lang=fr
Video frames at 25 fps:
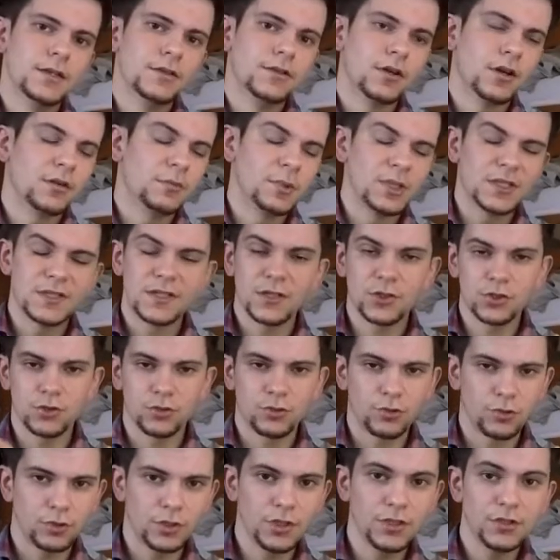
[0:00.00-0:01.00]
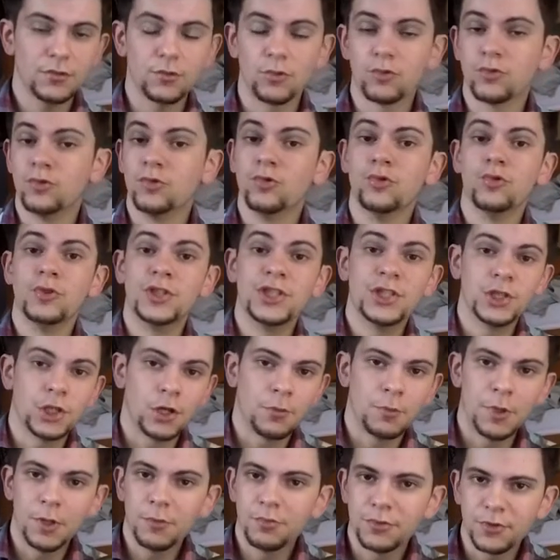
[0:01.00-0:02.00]
un message en anglais qu'on ne lit
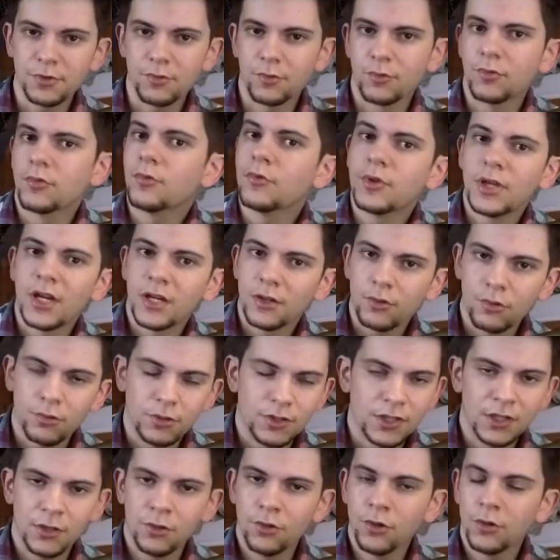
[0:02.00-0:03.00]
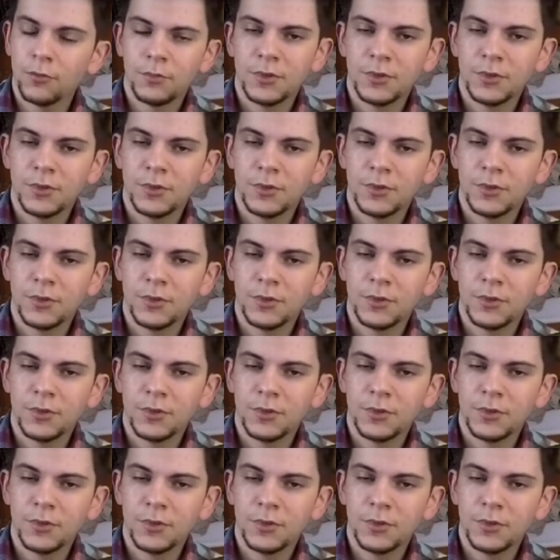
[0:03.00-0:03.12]
jamais puisqu'il y a un code d'erreur,